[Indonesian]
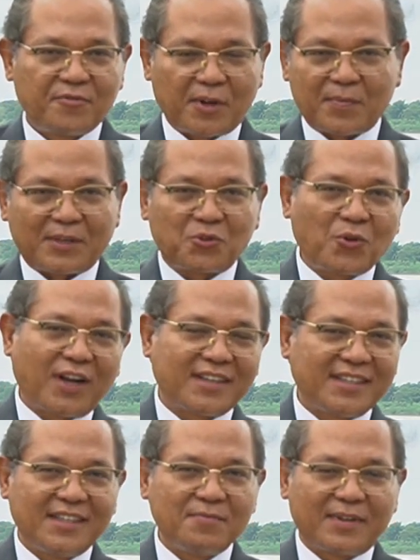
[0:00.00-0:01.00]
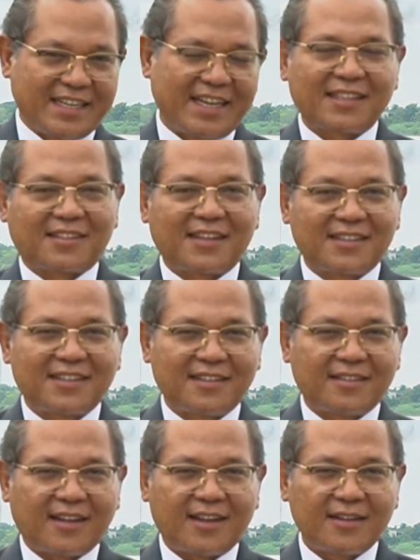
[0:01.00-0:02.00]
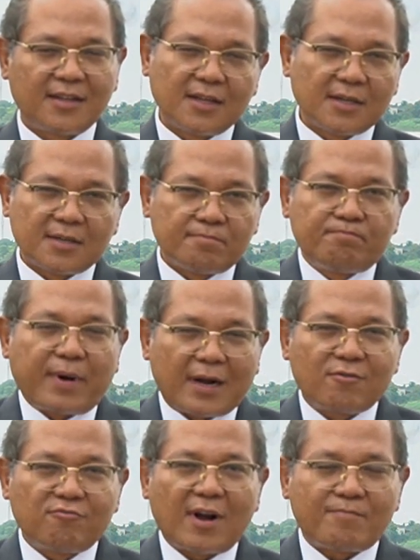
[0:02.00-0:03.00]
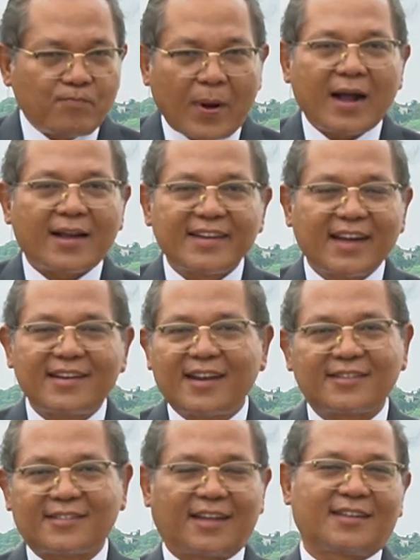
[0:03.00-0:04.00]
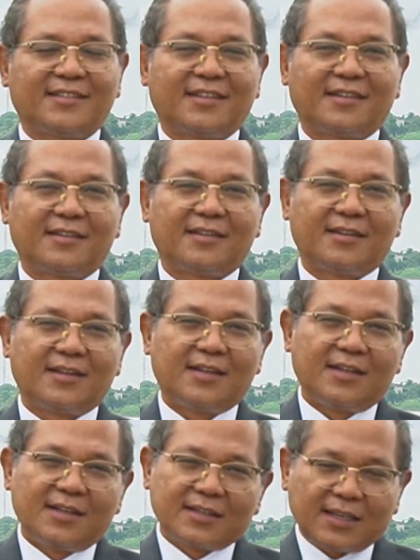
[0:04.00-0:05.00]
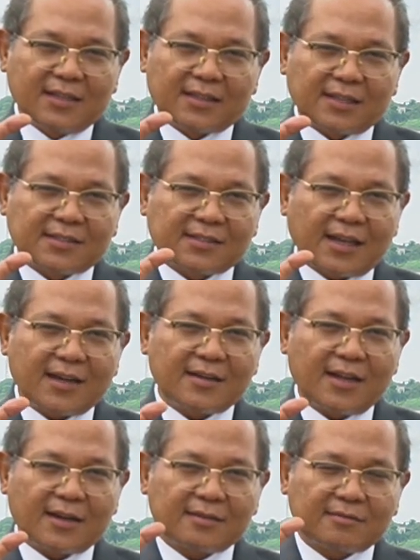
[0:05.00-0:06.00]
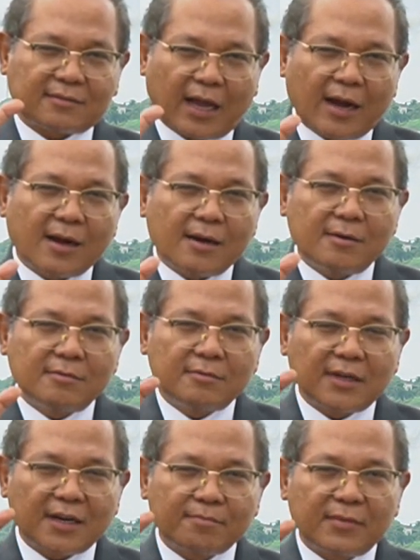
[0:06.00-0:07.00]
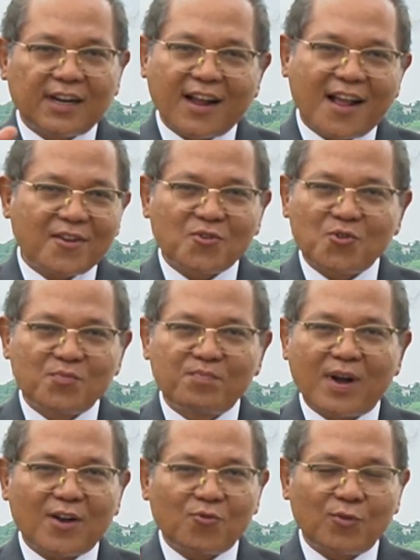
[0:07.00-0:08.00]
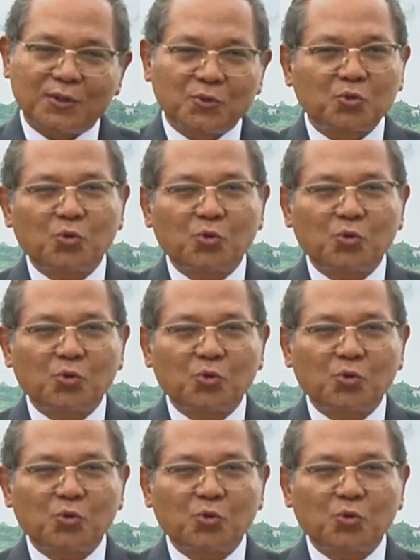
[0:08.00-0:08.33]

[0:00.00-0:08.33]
firman Tuhan ini mengingatkan kita bahwa pada dasarnya kita sadar, tahu, dan mengaku bahwa